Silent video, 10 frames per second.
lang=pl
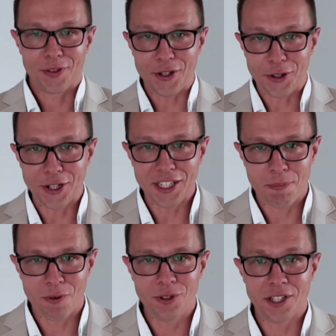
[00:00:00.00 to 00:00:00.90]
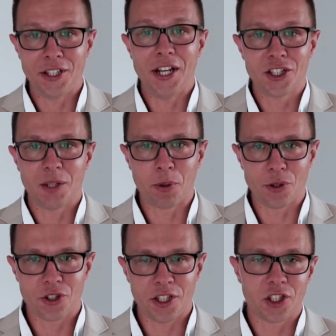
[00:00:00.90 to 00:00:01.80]
No i kolejny powód jest jeszcze
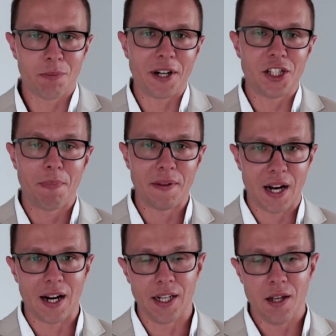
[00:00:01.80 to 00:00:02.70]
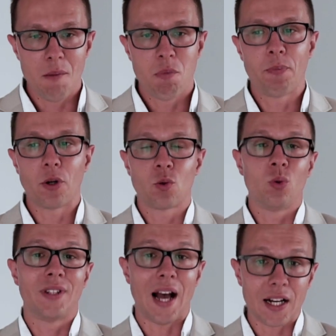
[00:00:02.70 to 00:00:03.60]
prostszy, jeszcze bardziej banalny. Po prostu
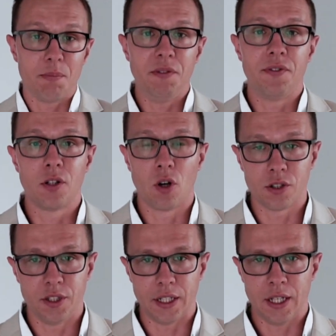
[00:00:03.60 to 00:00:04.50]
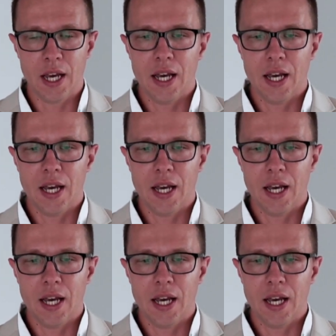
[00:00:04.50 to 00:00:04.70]
tak mi wygodniej.